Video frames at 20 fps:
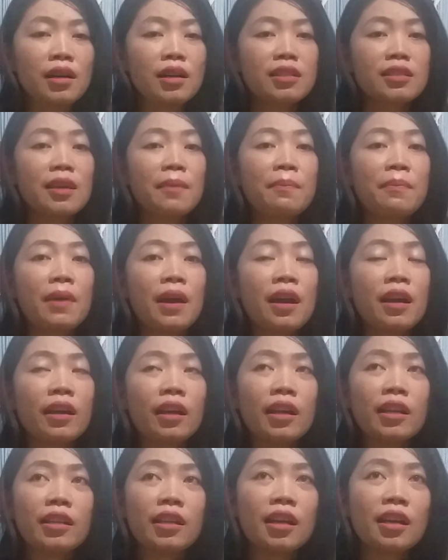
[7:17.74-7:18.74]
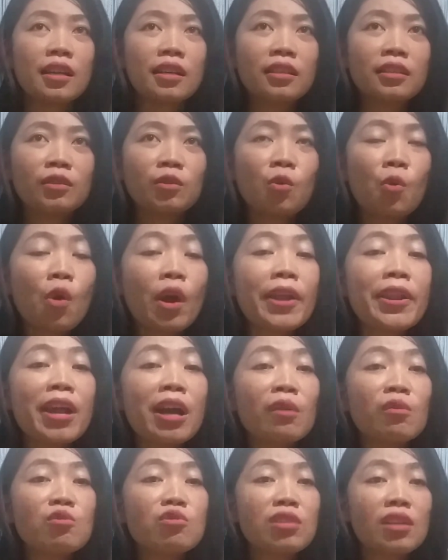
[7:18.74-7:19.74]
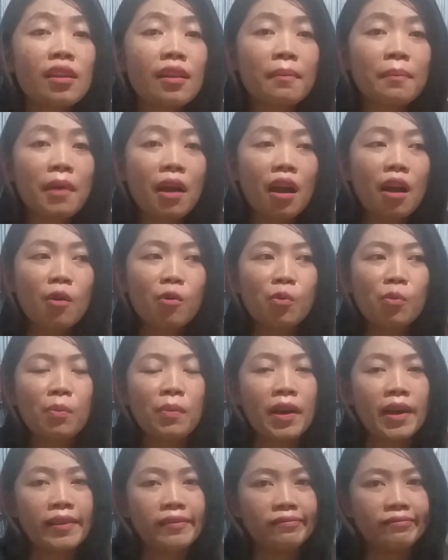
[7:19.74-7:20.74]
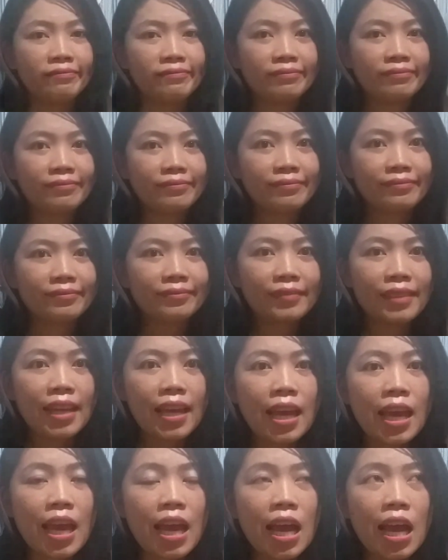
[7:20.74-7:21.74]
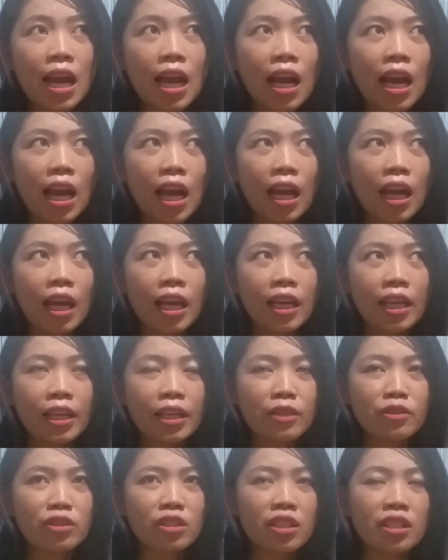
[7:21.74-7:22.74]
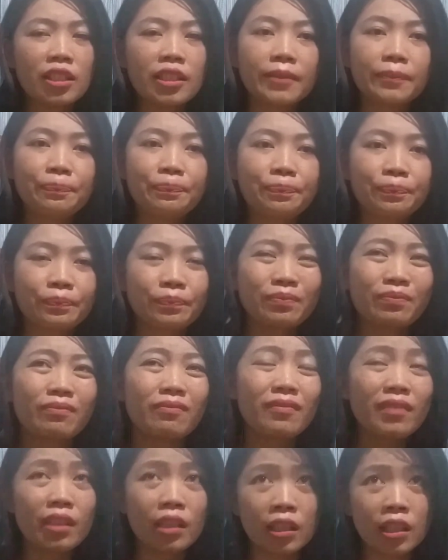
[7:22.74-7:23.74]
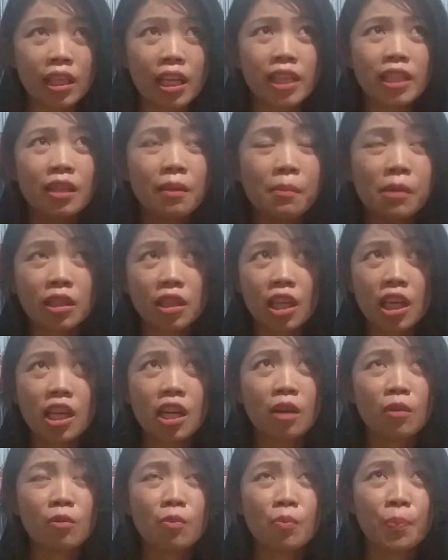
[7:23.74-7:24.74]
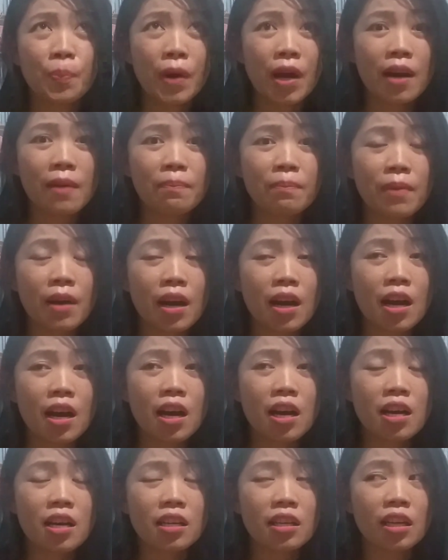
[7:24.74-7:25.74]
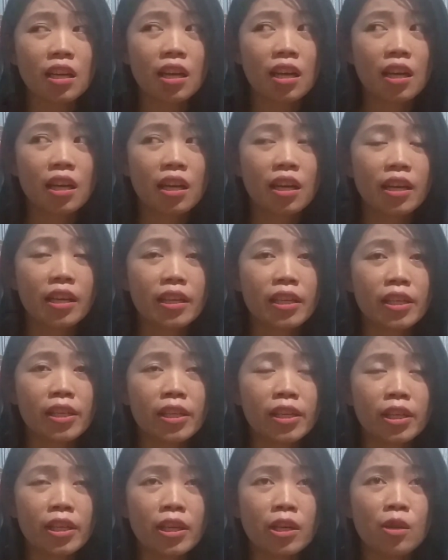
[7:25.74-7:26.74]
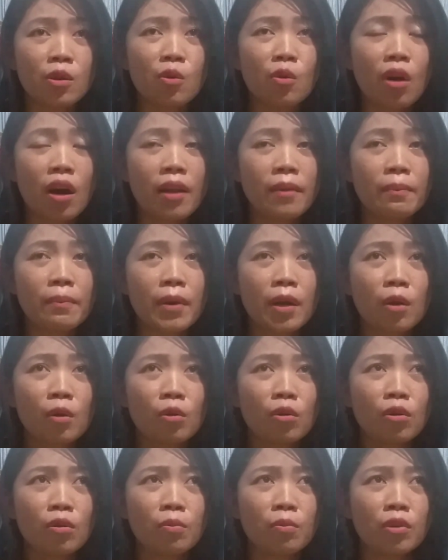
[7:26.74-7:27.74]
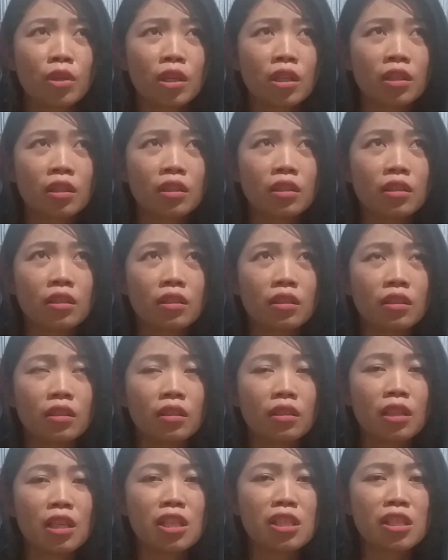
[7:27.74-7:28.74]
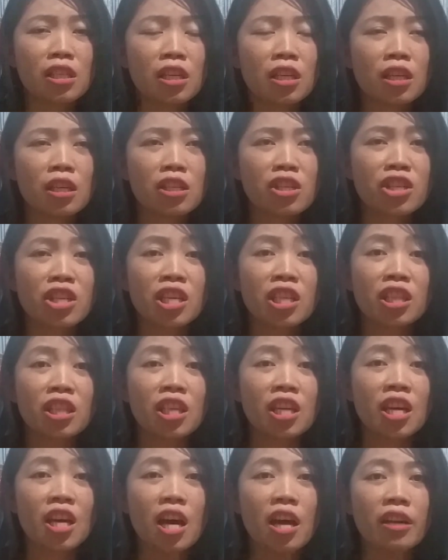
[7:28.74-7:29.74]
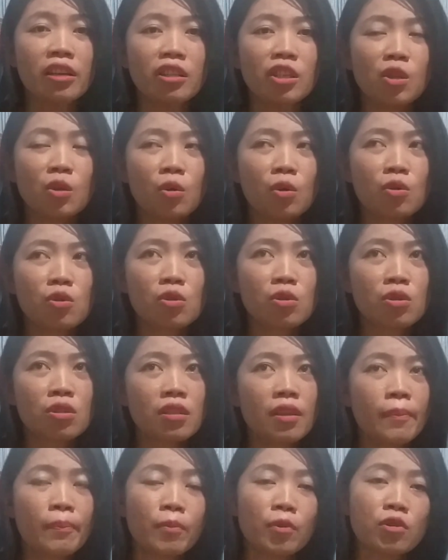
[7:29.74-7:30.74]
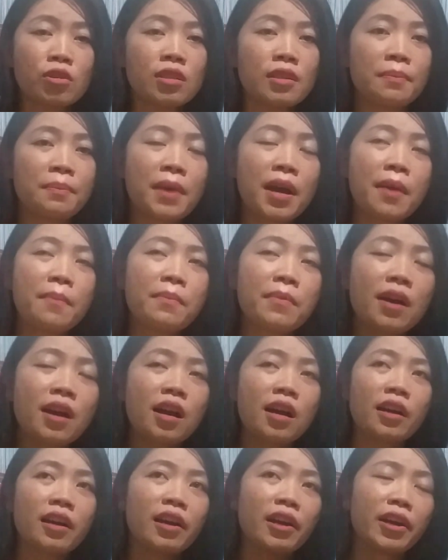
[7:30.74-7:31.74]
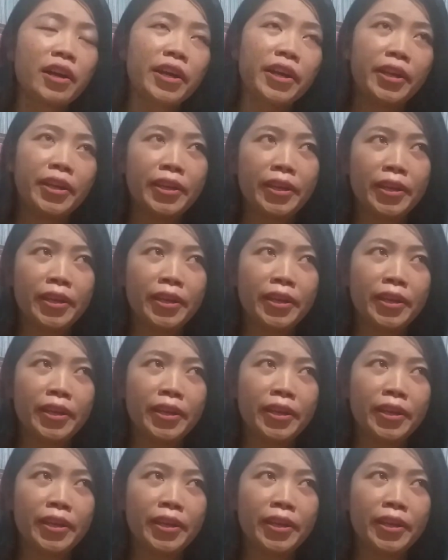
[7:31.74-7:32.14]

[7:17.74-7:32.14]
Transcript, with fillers: pa pa ah, nang dungan na ko sila makauban. Kay sani kay namatay akong papa, kay kuan pa ko brag 17 anyos tapos si mama kay